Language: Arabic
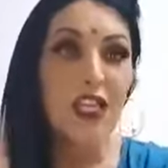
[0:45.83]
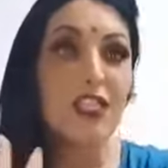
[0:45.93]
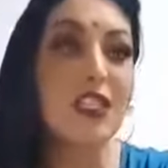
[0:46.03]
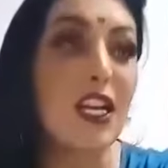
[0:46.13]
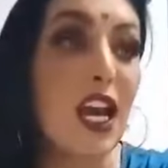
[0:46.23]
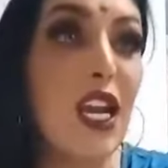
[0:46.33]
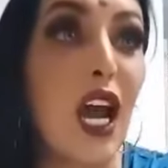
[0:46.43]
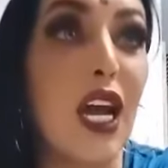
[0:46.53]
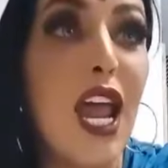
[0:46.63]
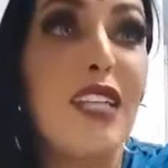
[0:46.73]
تلقى
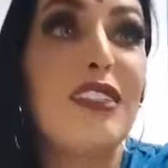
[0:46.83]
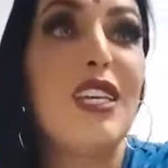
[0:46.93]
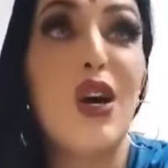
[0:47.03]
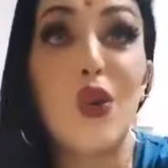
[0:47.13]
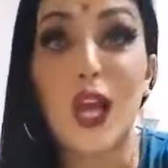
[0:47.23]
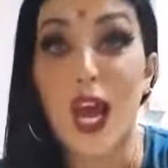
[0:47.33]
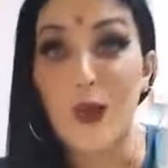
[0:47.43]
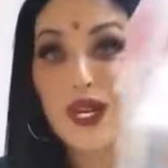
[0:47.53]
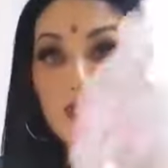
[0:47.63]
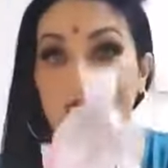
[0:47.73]
القلاد تاعو القلوه
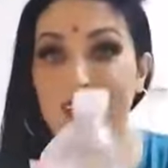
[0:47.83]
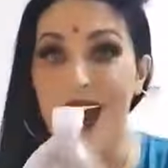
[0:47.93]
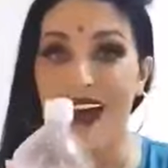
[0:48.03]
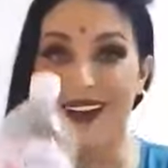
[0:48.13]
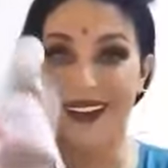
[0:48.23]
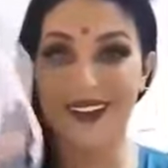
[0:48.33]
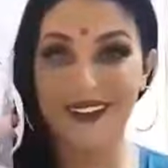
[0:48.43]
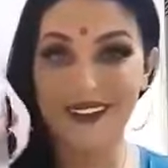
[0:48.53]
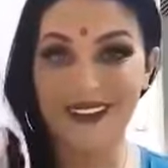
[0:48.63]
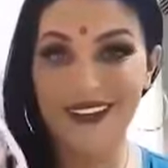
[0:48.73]
قد هاك
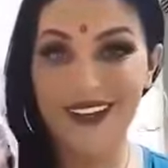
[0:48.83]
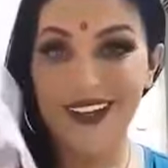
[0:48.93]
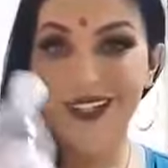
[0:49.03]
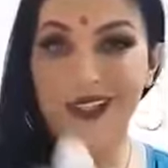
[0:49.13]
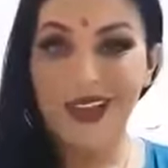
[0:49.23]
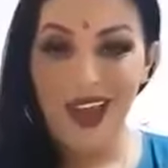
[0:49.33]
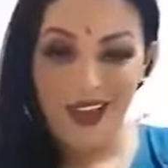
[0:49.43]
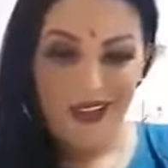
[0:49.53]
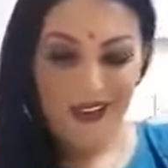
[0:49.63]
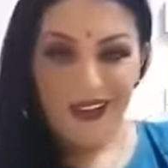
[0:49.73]

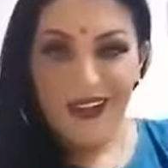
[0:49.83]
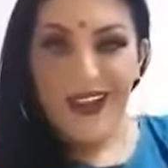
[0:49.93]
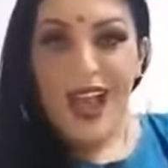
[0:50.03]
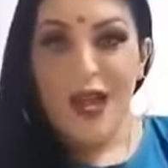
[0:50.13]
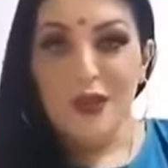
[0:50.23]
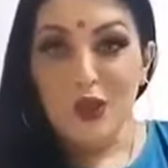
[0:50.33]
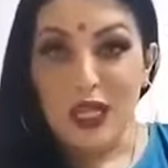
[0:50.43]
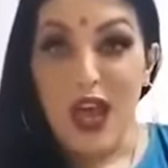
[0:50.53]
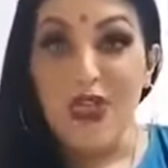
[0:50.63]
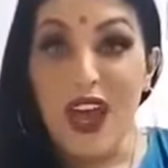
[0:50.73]
ها عنده
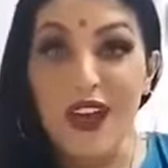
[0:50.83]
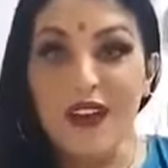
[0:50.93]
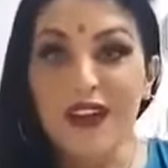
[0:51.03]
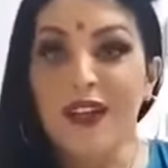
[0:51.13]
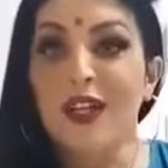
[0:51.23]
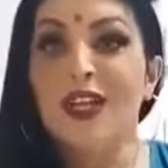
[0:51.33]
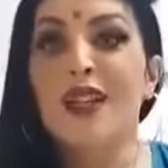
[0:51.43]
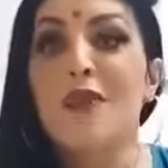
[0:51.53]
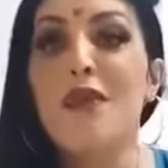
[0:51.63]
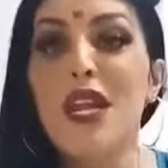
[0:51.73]
ثلاثه
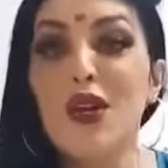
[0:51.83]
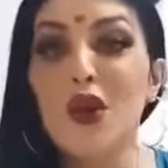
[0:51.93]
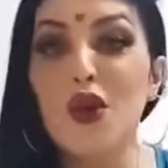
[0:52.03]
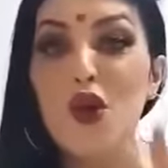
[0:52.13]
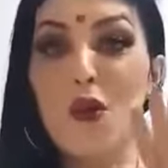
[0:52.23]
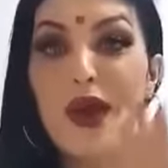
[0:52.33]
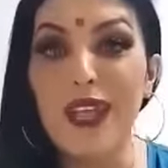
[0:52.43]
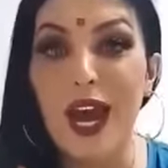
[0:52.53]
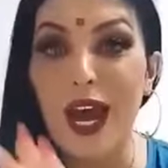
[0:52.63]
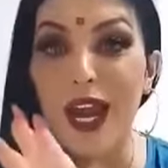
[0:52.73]
ملي هما
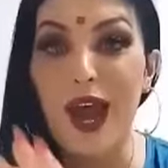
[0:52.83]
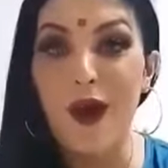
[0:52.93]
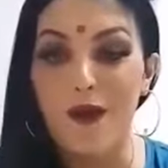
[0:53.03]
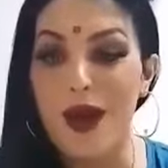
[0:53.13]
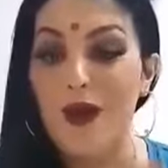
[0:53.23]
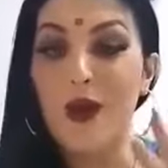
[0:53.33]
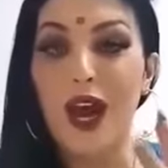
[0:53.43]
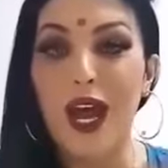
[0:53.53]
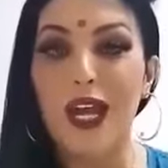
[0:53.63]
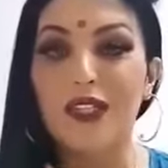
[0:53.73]
دخل عمر
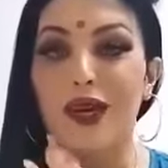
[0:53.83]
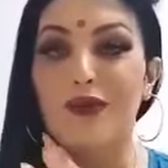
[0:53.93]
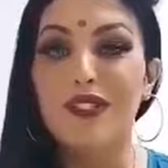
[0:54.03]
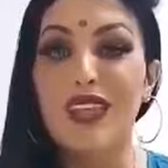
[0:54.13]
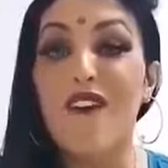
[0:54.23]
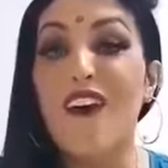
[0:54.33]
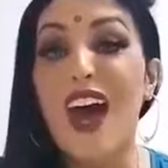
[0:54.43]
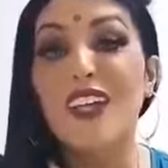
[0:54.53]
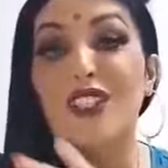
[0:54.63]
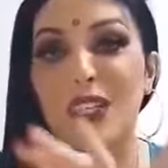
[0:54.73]
وخرج مصطفى
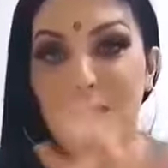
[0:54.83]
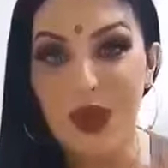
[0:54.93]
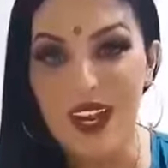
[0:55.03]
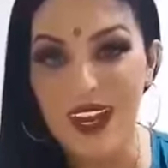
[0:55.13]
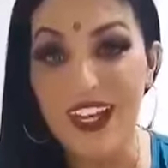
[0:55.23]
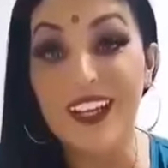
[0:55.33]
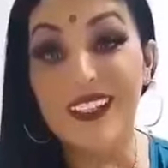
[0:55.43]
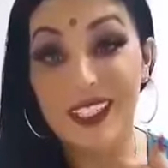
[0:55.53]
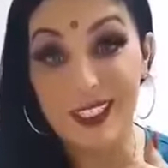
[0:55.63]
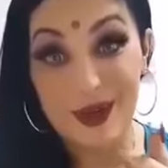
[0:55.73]
عايشين بنيك
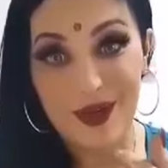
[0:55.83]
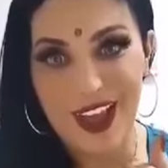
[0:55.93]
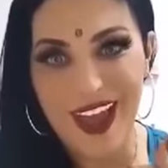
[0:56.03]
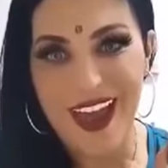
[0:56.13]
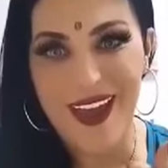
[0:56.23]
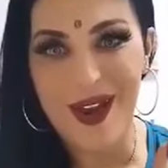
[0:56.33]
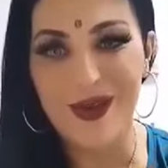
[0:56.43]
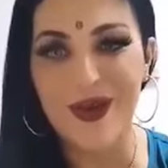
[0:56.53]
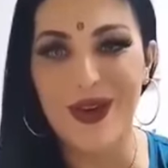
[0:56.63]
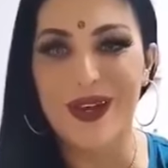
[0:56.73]
سقسيوني انا
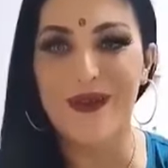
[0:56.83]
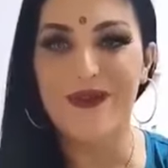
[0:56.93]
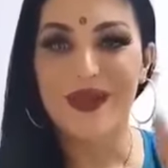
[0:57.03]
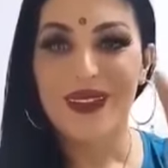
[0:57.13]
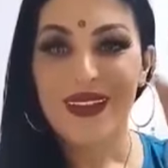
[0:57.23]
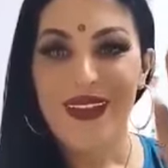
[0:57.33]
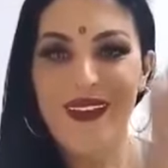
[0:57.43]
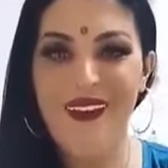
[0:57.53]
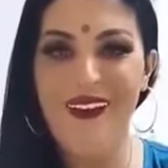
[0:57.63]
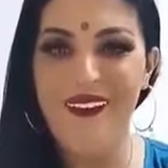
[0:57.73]
نقول لكم
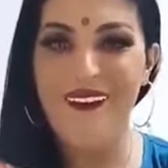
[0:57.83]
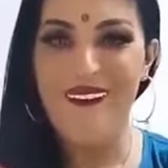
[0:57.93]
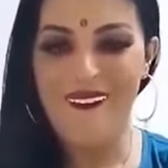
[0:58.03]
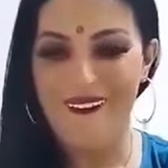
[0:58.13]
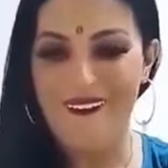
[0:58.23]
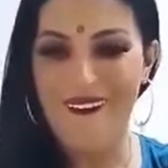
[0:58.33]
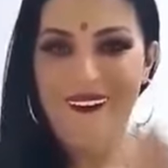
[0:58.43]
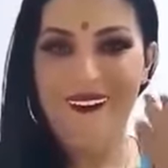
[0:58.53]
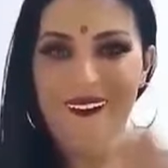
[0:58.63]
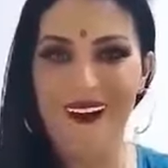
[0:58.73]
ها ها
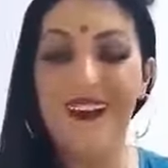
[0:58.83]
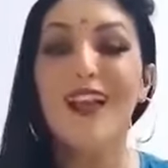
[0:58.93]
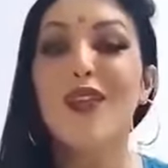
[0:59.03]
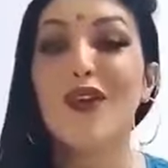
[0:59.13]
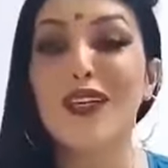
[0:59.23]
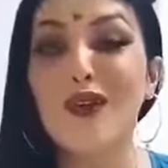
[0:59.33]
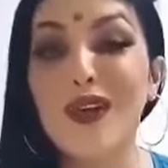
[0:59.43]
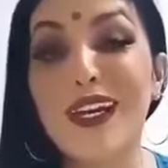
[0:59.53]
ها دوك يقول لك